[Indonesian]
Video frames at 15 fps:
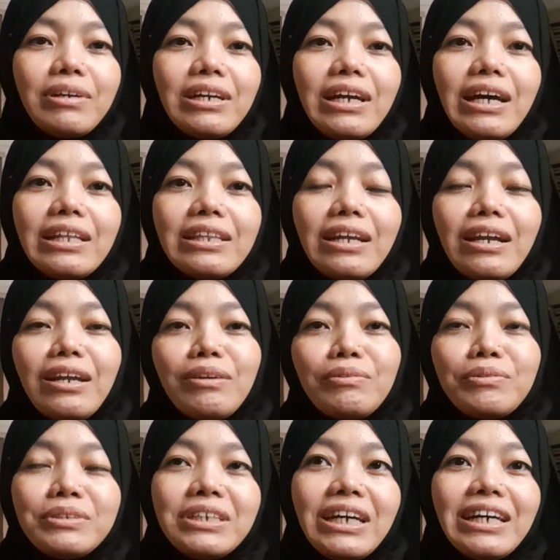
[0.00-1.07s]
Nggak
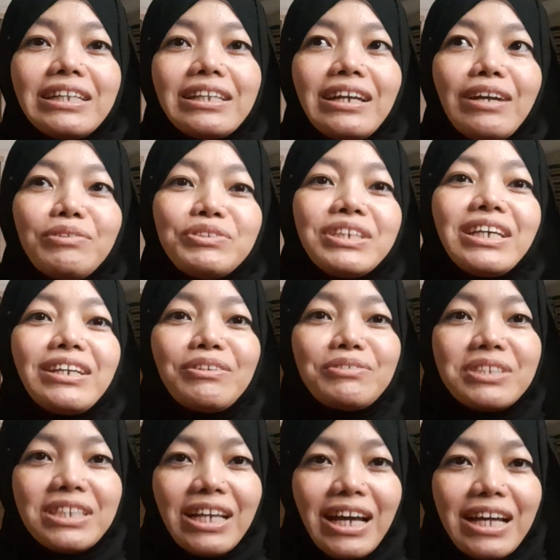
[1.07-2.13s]
terlalu, jangan terlalu
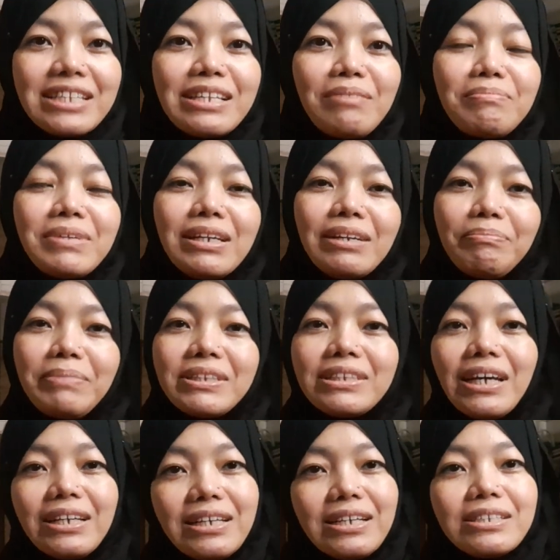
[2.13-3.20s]
serius ya sambil
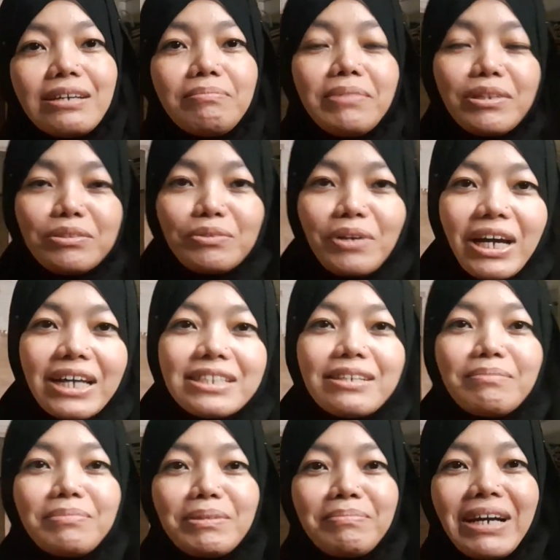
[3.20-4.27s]
bertanda sambil curhat,
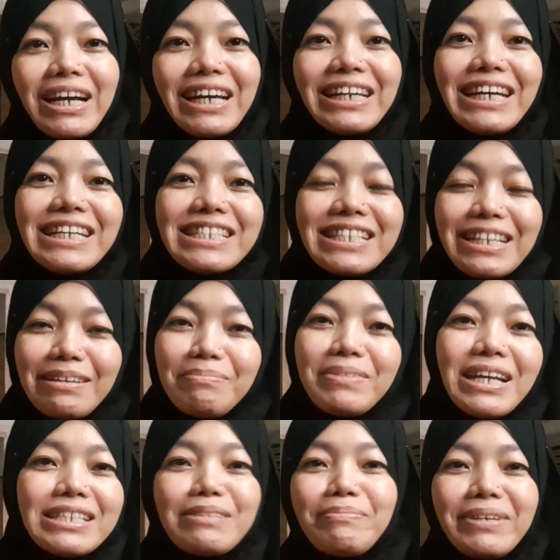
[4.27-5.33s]
sambil makan es krim
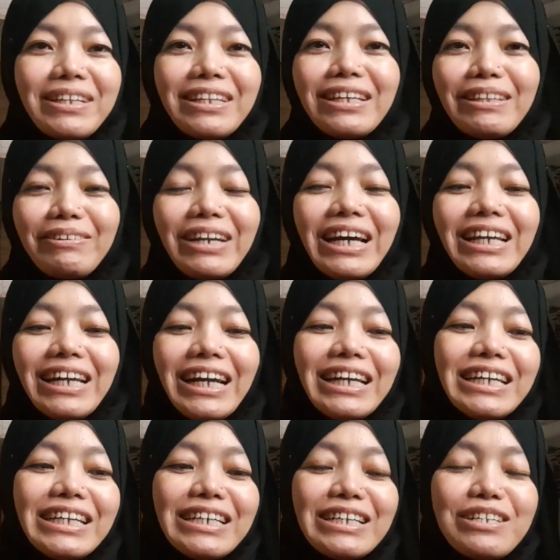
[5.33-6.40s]
ya seperti itulah ya.
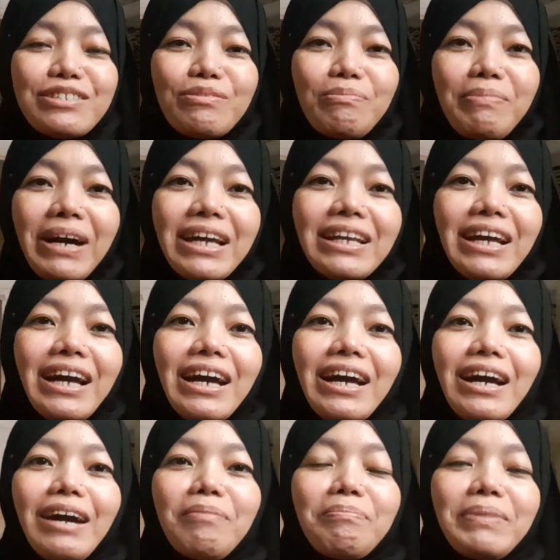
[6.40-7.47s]

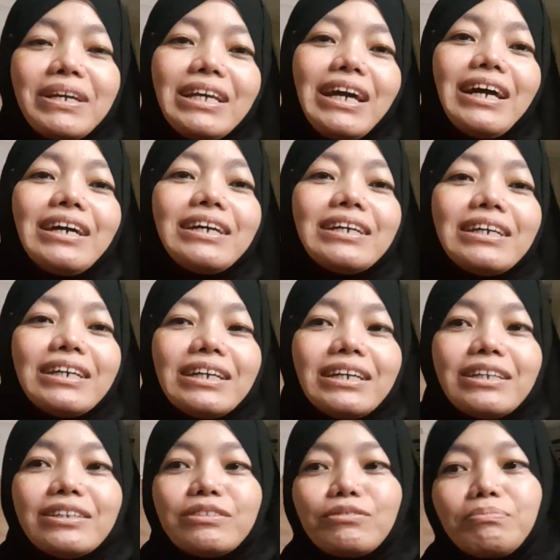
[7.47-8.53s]
Supaya apa ya?
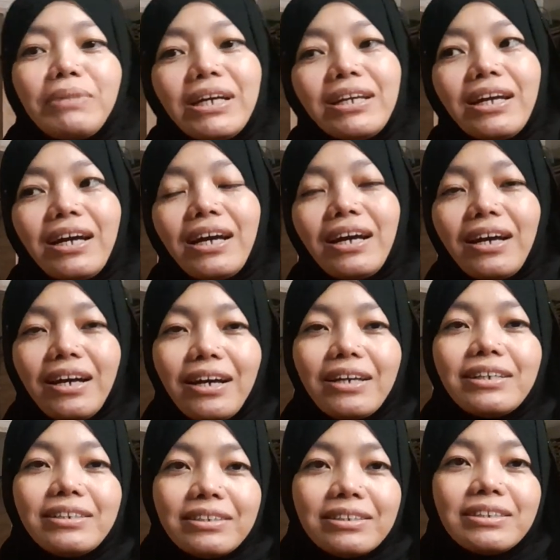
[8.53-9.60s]
Supaya
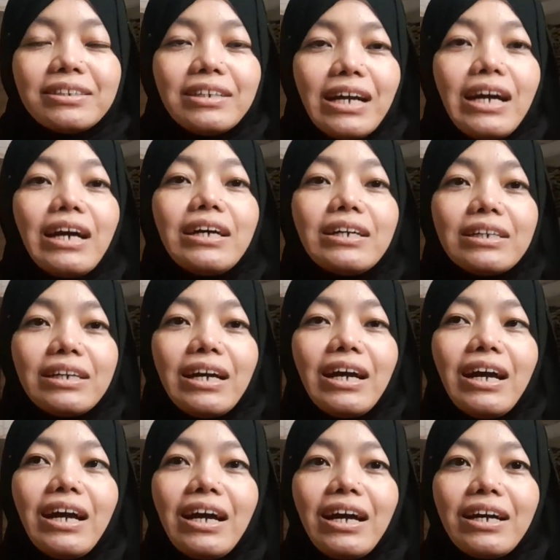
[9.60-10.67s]
nggak
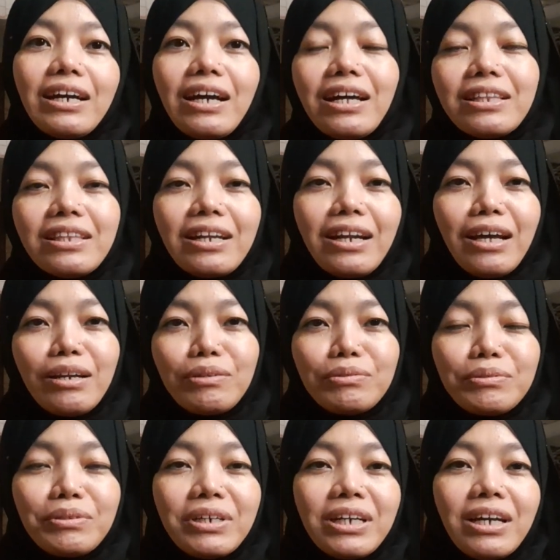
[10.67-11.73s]
nggak nggak
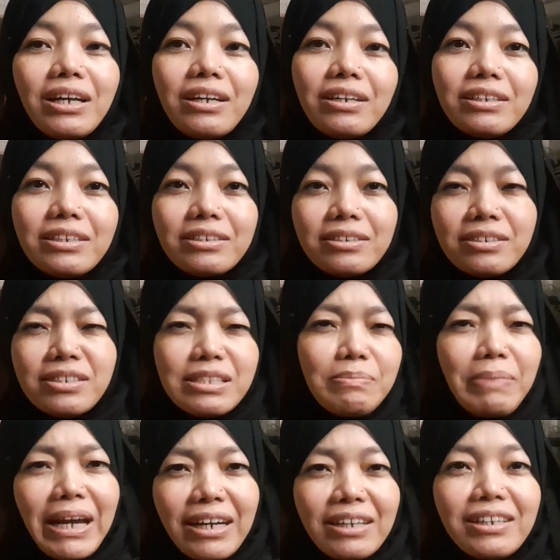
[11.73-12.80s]
terlalu Eh,
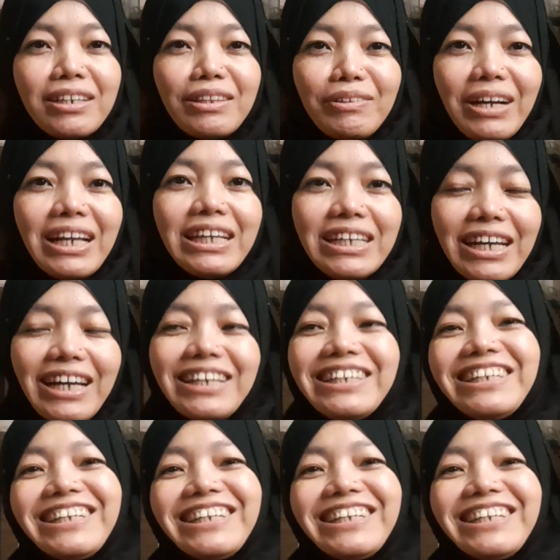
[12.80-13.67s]
sepaneng gitu kali ya